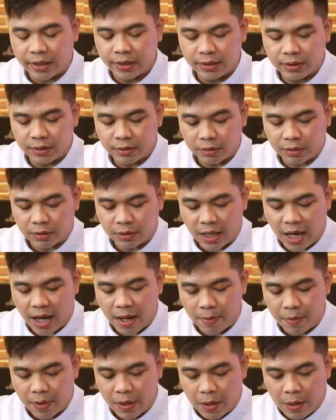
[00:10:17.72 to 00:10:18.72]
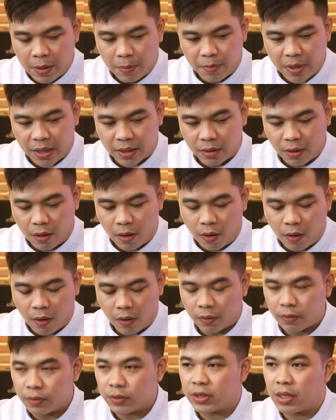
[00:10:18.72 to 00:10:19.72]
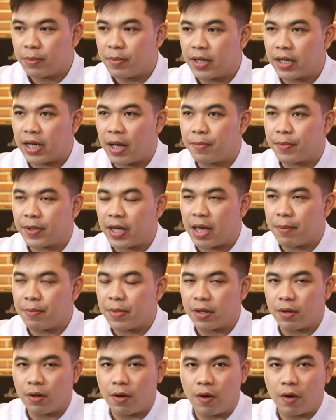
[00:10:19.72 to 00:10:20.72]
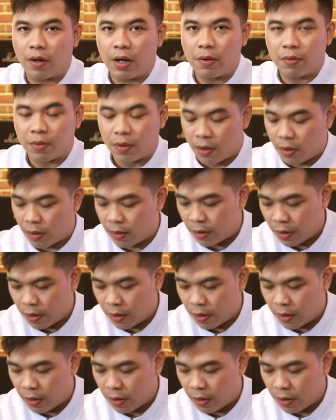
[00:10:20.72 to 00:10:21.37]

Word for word: ครึ่งผ่าครึ่งเม็ดออกครับผมแกะเม็ดออกแล้วก็